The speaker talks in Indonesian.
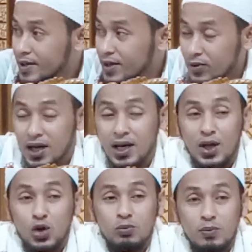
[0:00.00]
Orang
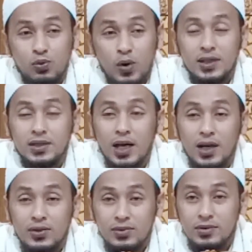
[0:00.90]
kalau berpuasa
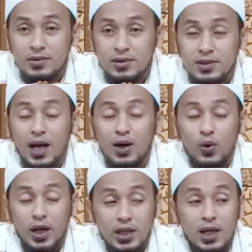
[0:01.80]
itu
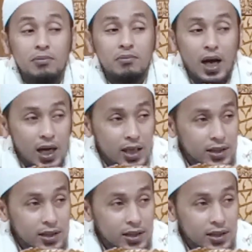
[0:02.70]
syahwatnya lemah.